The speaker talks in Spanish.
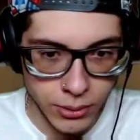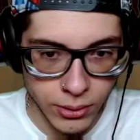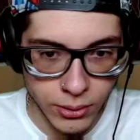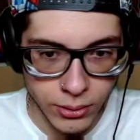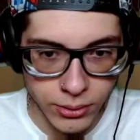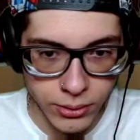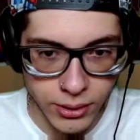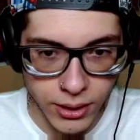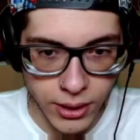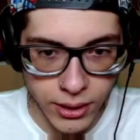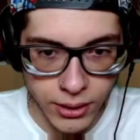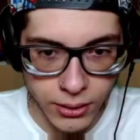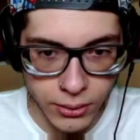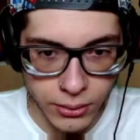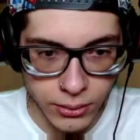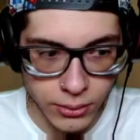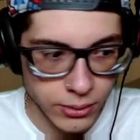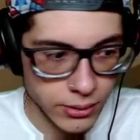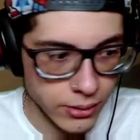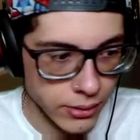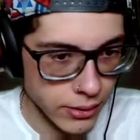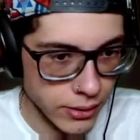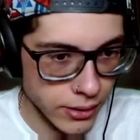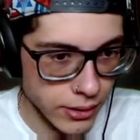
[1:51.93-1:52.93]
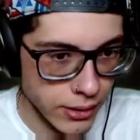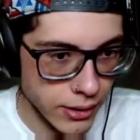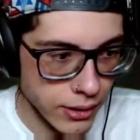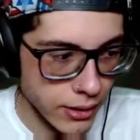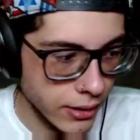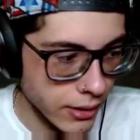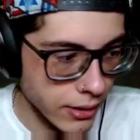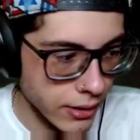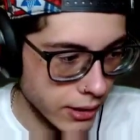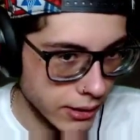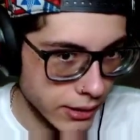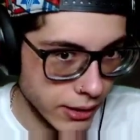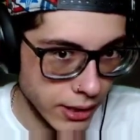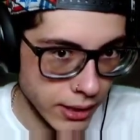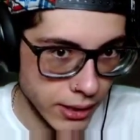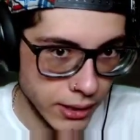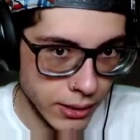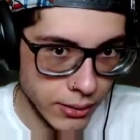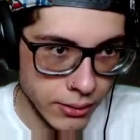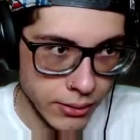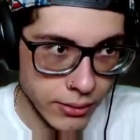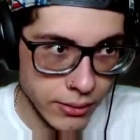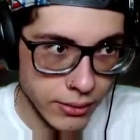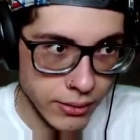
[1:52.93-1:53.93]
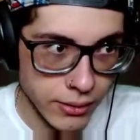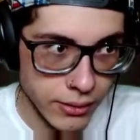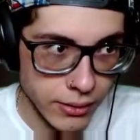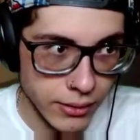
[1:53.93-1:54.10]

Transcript: los gatos. Ya está, ¿no?